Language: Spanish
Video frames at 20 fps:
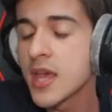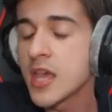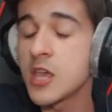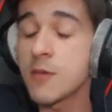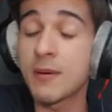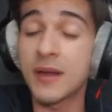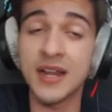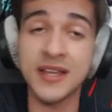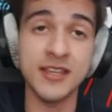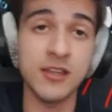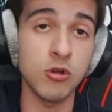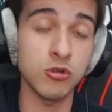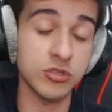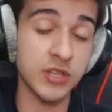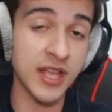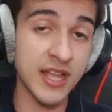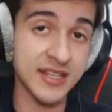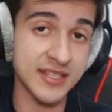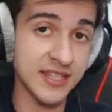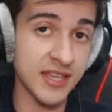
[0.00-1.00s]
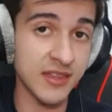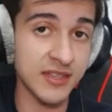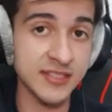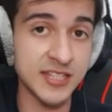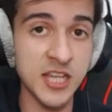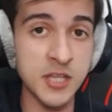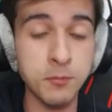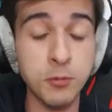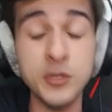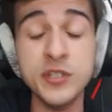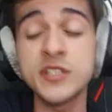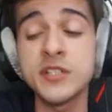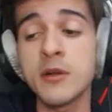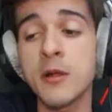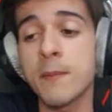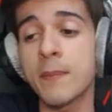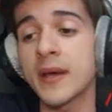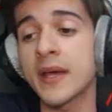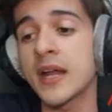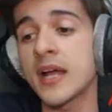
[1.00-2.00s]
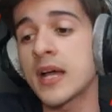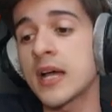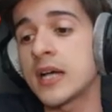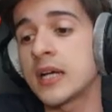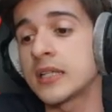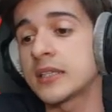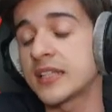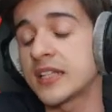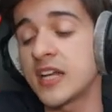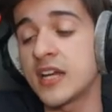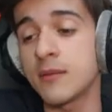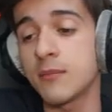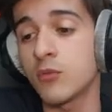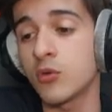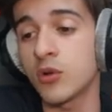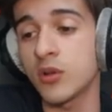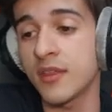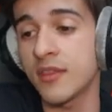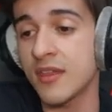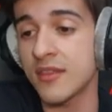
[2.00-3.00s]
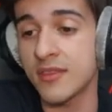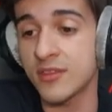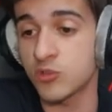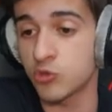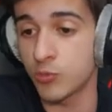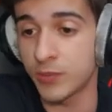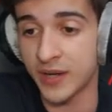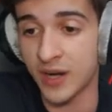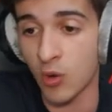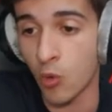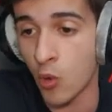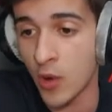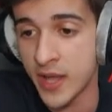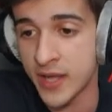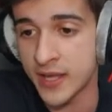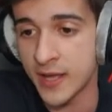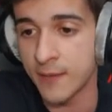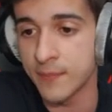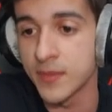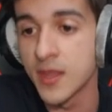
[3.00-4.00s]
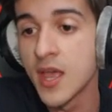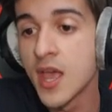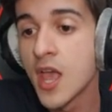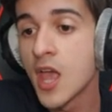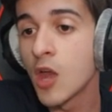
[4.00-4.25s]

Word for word: y para que los tenga 6 de 6, pues sirve para tener monedas de Super Awaken.